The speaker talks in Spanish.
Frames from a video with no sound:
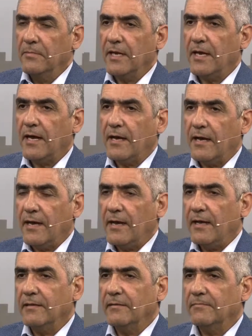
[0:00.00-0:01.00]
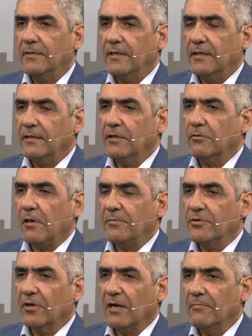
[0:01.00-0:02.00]
Mira, el
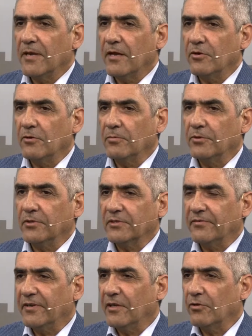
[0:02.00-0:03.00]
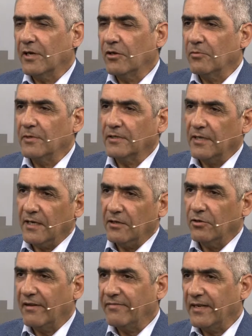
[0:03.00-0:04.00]
desdoblamiento cambiario, vos te refieres a dólar comercial,
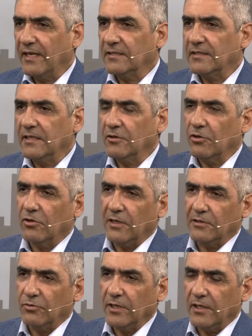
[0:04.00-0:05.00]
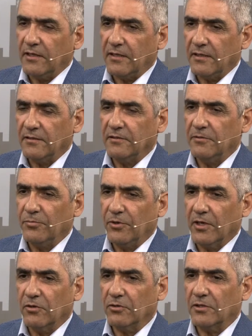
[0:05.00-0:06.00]
dólar financiero, dólar turista, ese tipo
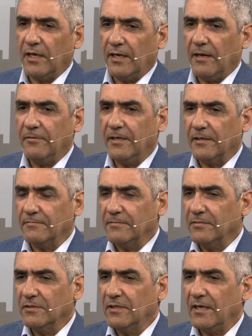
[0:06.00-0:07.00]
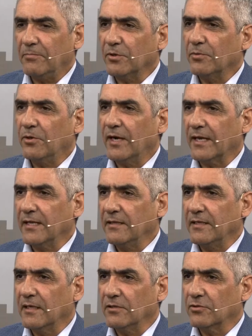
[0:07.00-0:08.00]
de cosas. A ver, ya probó
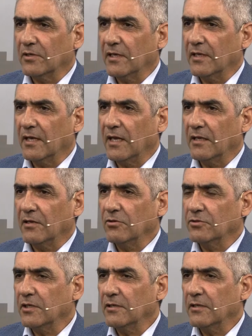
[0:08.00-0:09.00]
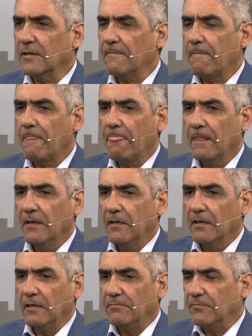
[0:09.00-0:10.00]
Argentina eso en la década del 80,
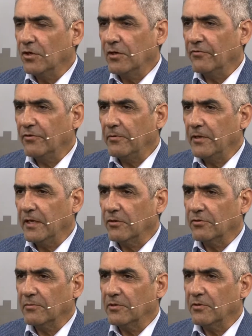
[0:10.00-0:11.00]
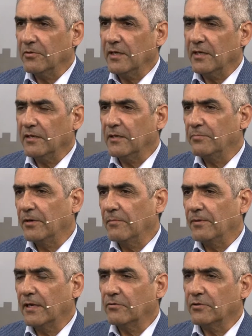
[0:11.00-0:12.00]
eh, no le fue bien, no terminó bien, después el
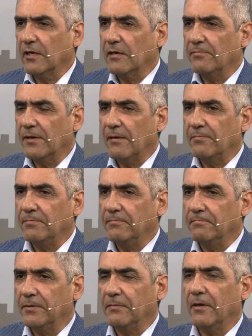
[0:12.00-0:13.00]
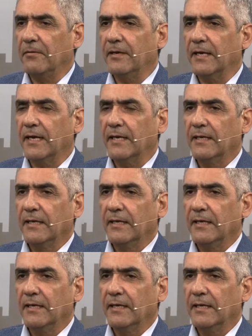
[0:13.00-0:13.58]
plan austral, el plan primavera.